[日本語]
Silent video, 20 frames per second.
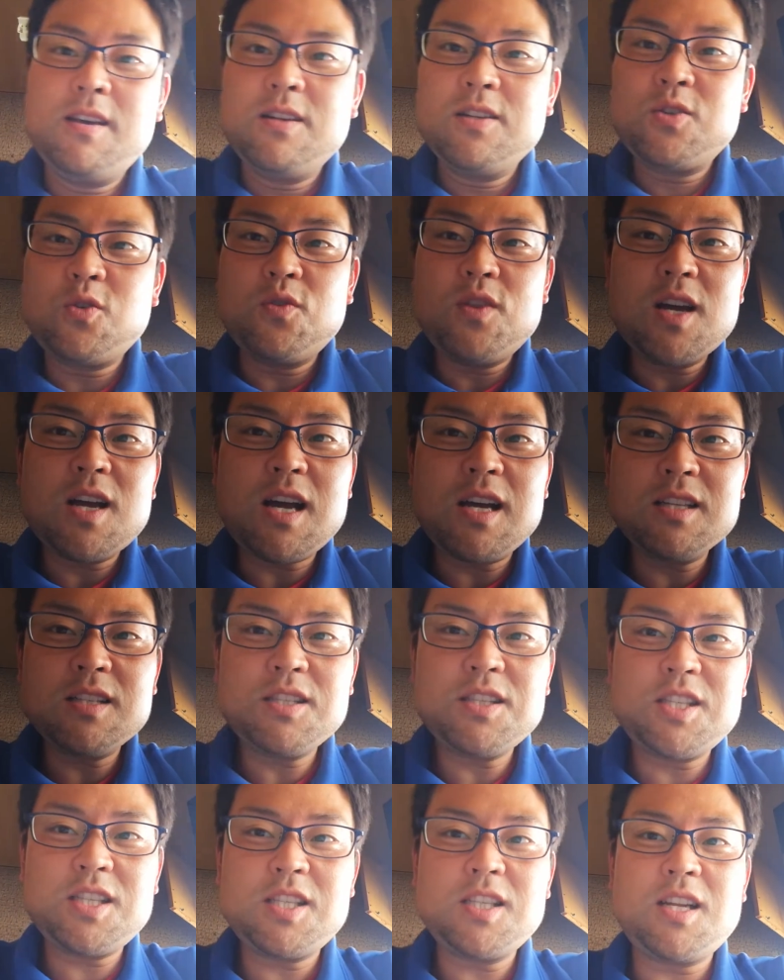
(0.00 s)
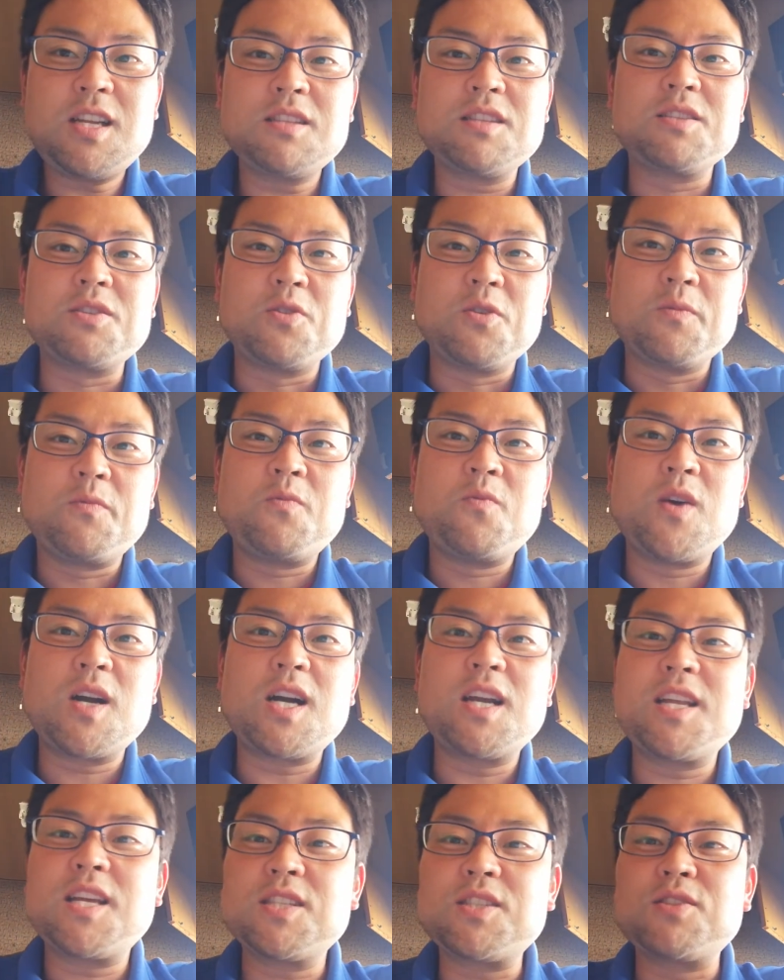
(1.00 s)
そんな感じなんですよ。わ
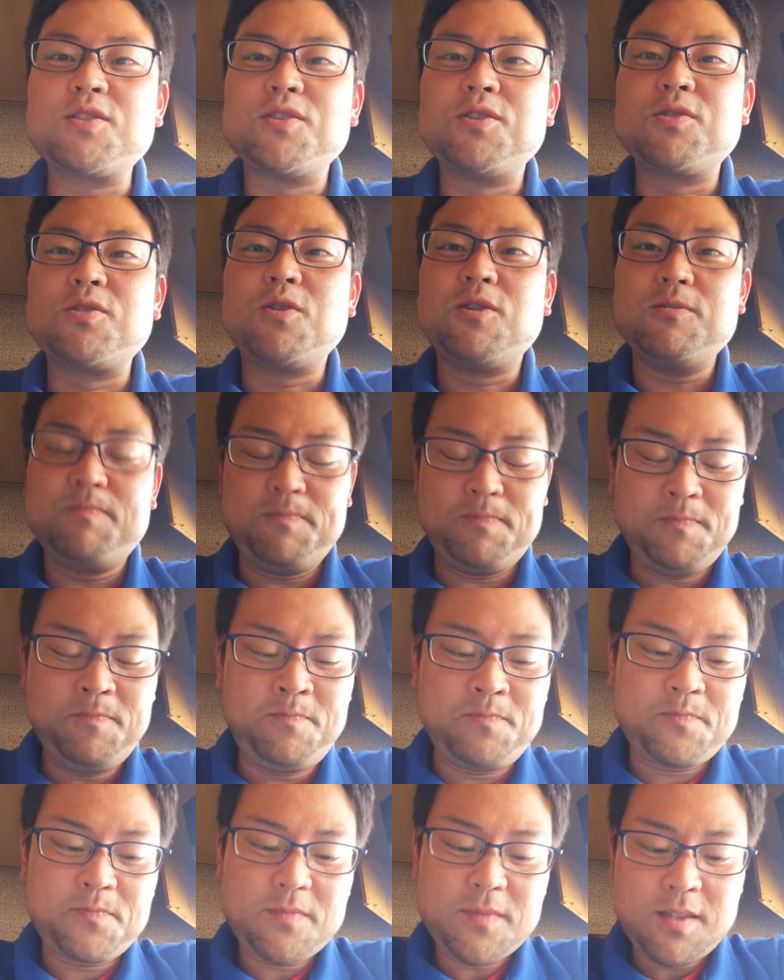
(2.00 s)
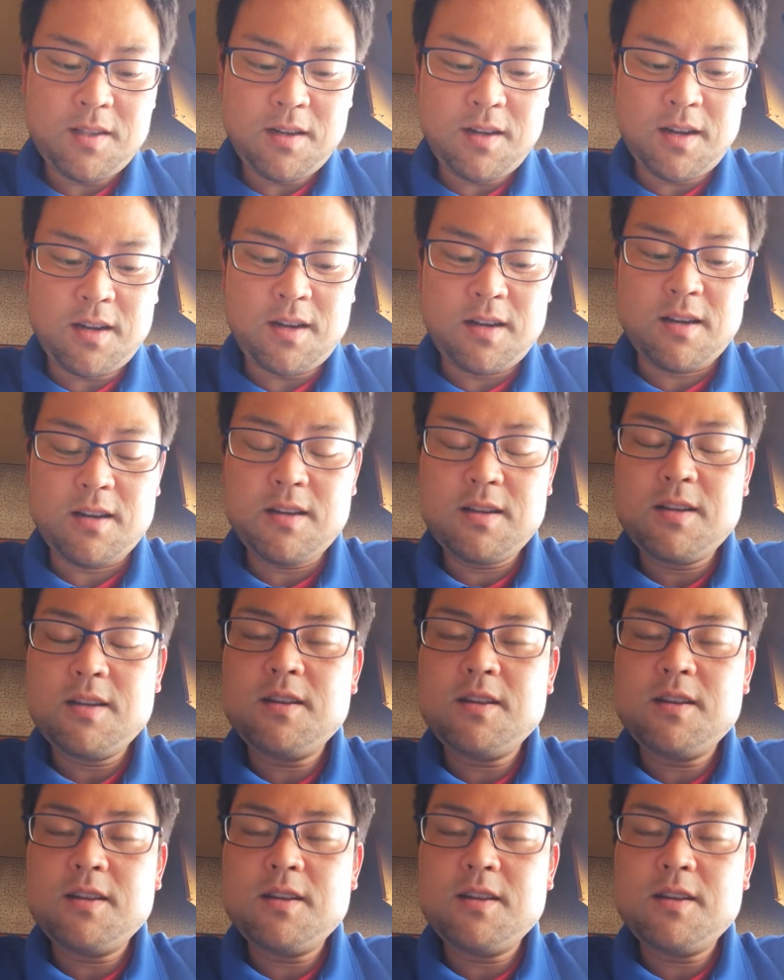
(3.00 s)
かりやすく言うと。だから、